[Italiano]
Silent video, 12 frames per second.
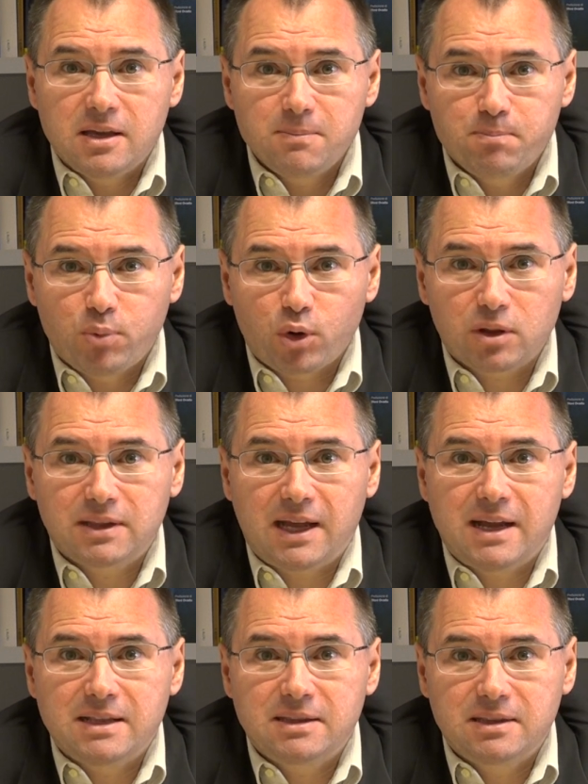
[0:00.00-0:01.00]

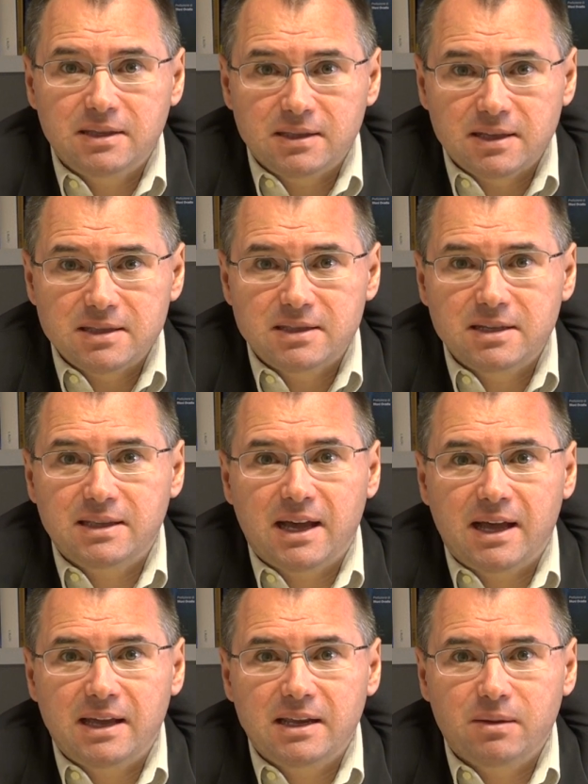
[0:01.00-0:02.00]
importanti,
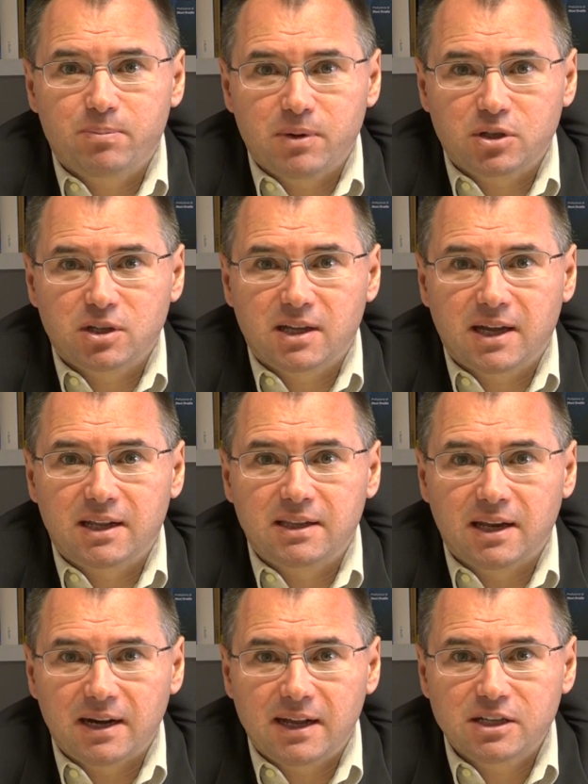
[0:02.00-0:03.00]
identitarie, per cercare
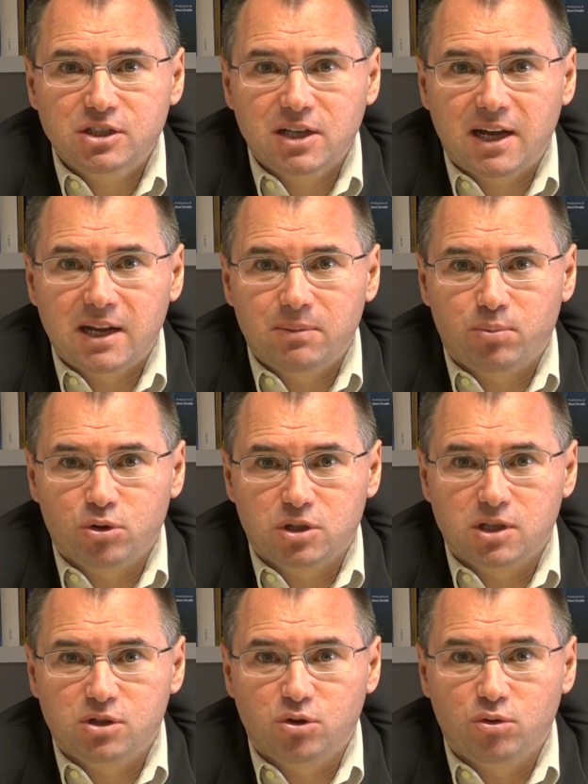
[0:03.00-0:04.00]
di rilanciare il
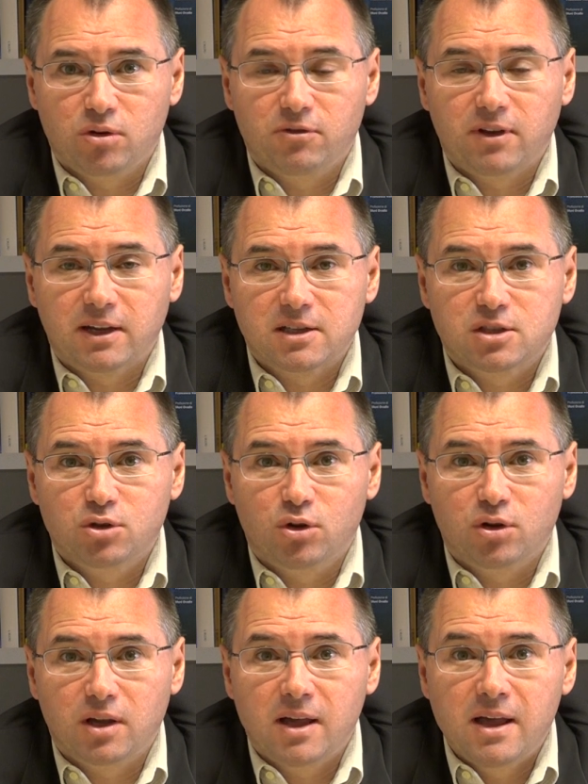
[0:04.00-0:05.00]
processo di
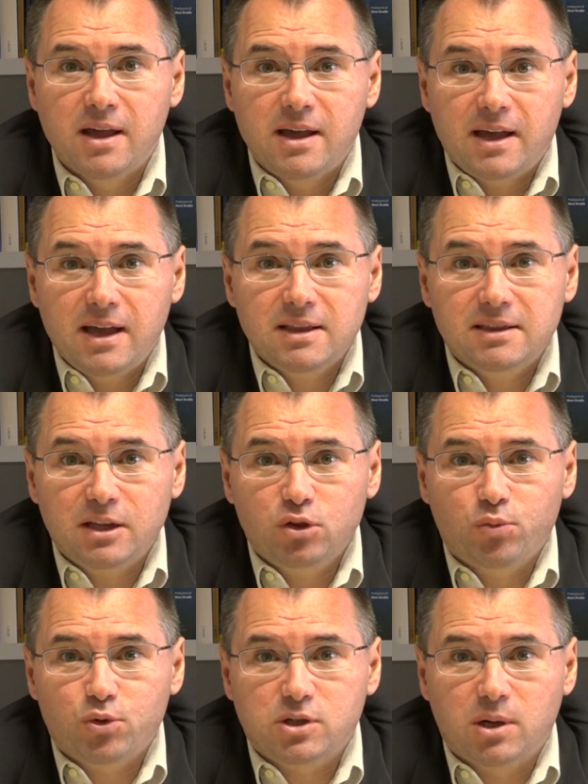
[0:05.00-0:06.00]
unificazione. E
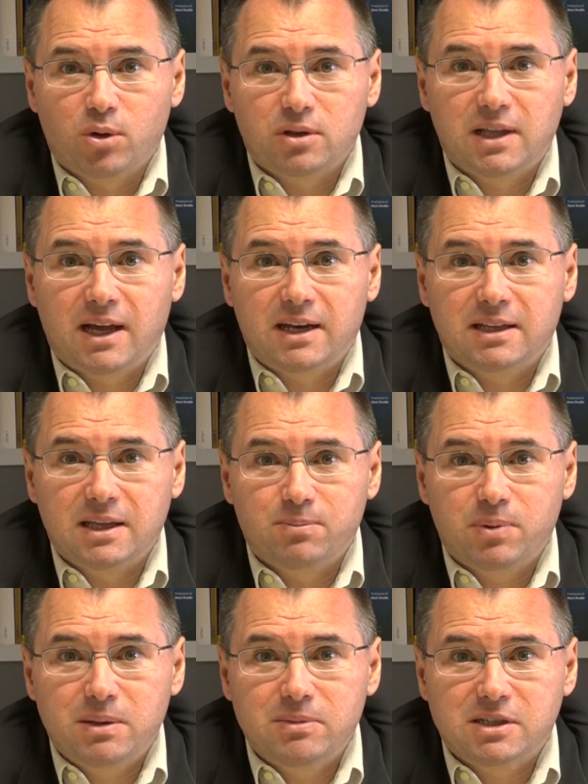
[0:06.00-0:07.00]
intanto possiamo dare dei
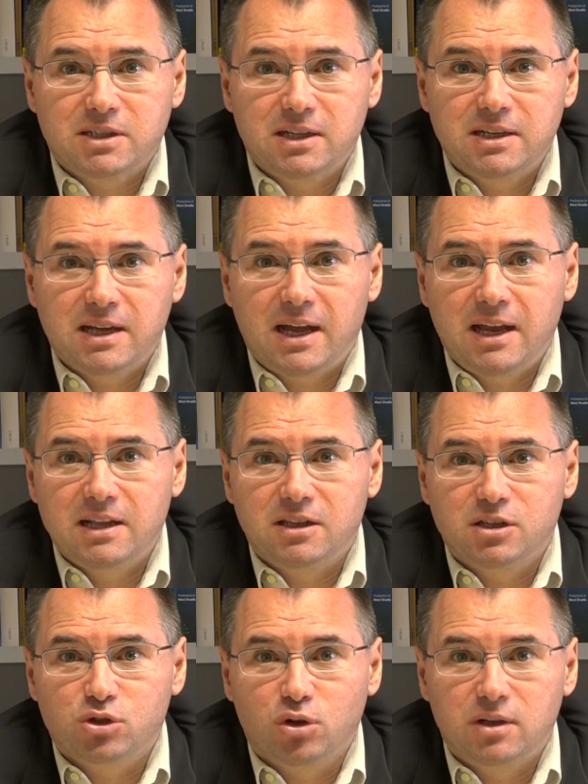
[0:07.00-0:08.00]
primi segnali
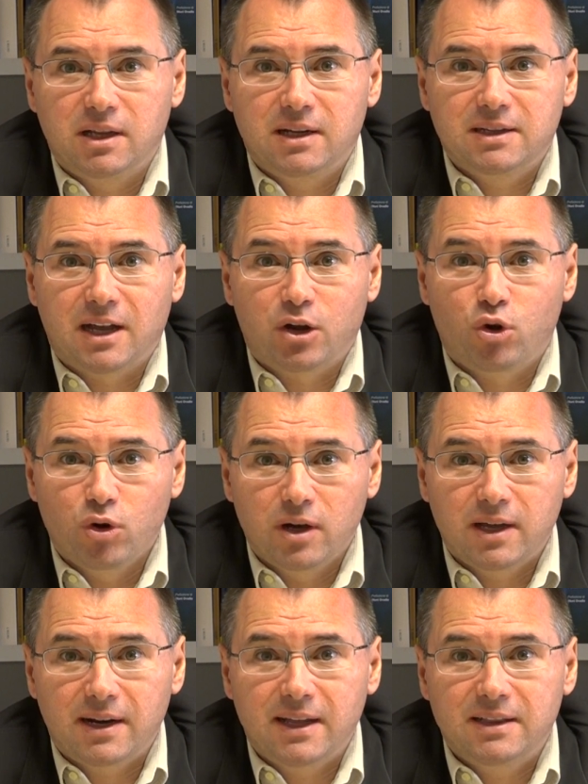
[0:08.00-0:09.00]
di solidarietà
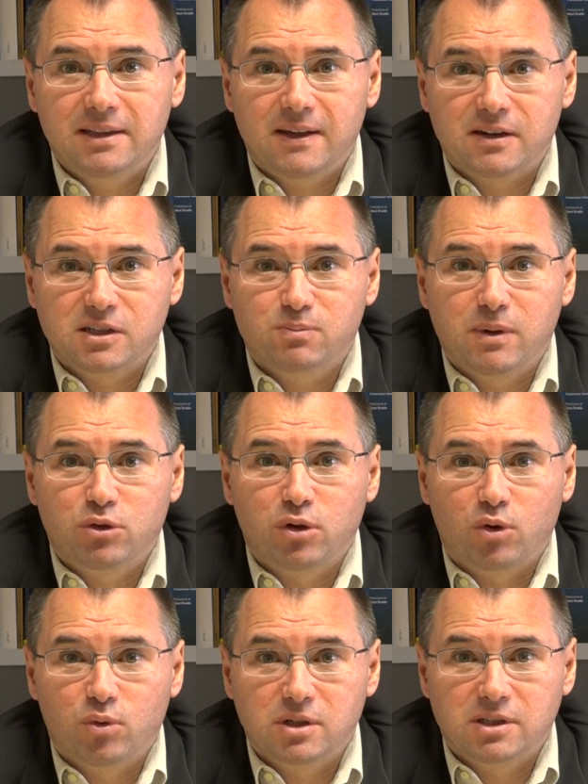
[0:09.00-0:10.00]
concreta rispetto
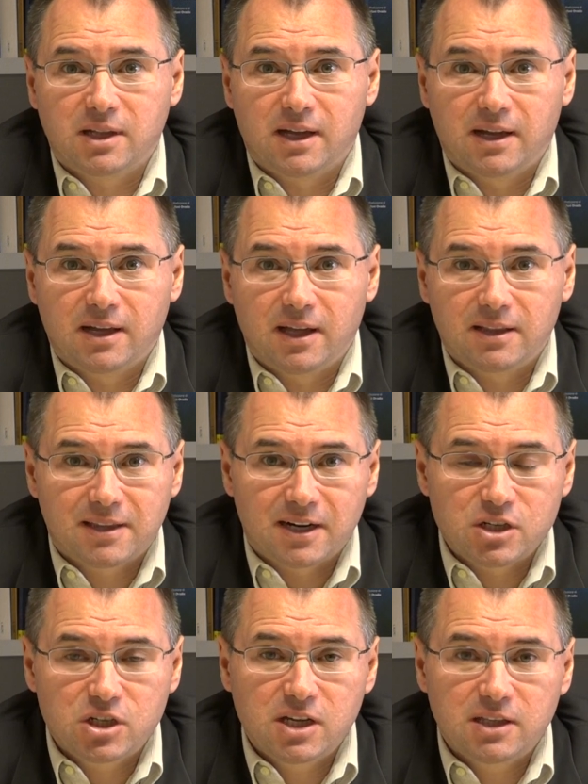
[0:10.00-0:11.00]
a questa eh,
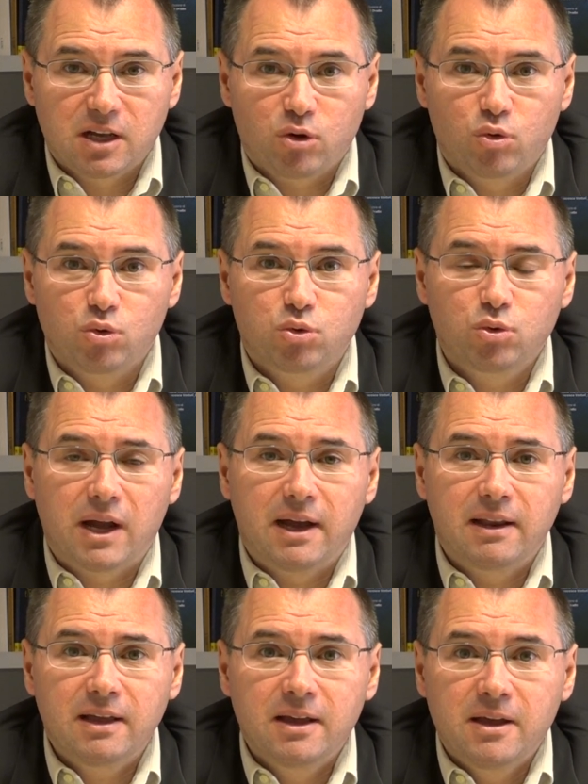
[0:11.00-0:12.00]
tragedia
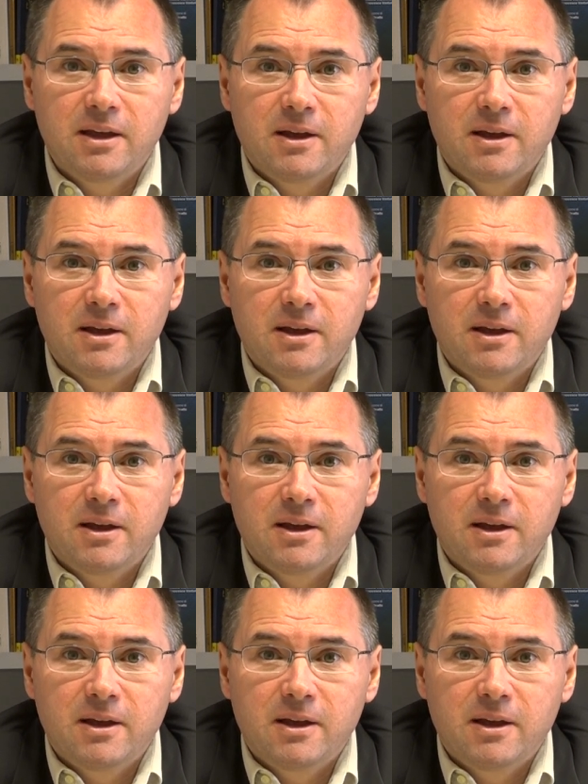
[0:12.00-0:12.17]
culturale